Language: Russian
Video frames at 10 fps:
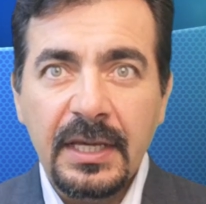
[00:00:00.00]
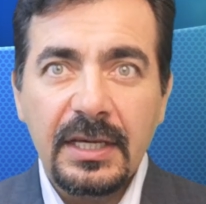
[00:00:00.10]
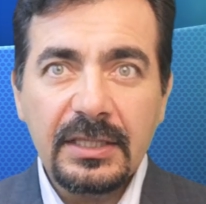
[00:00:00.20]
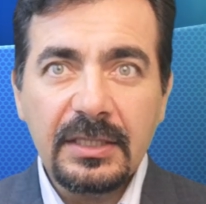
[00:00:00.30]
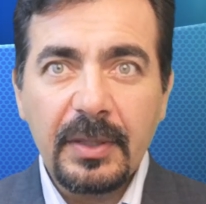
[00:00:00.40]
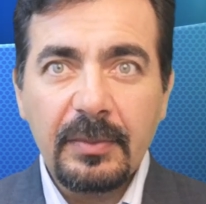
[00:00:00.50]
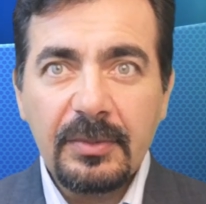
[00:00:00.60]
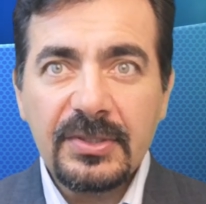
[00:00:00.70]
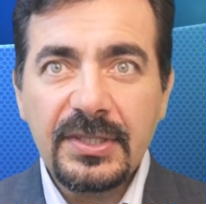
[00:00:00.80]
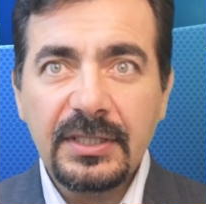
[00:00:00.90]
Эта
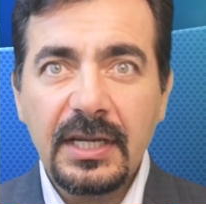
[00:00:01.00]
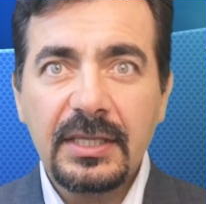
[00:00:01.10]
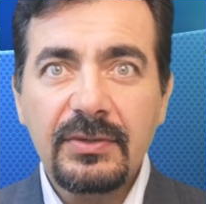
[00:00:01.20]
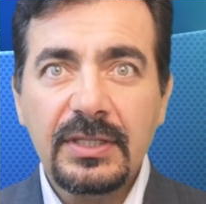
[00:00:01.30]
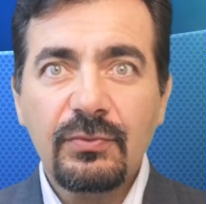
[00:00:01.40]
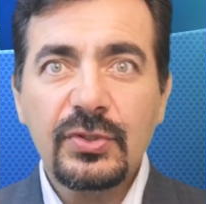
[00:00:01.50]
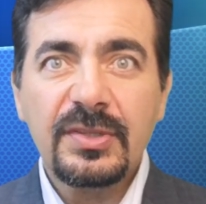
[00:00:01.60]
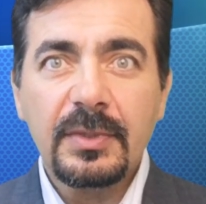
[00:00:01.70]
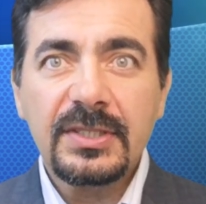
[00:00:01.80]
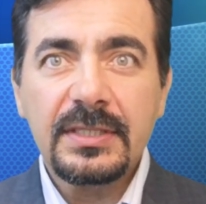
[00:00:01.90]
проблема затрагивает
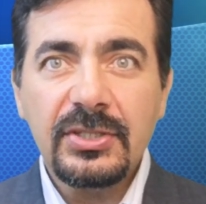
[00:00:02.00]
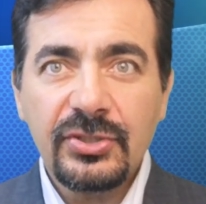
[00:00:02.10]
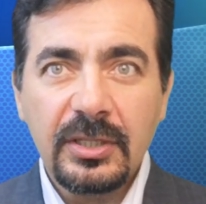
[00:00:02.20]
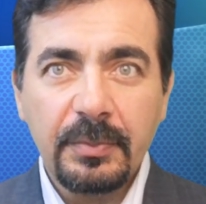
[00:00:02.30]
8 различных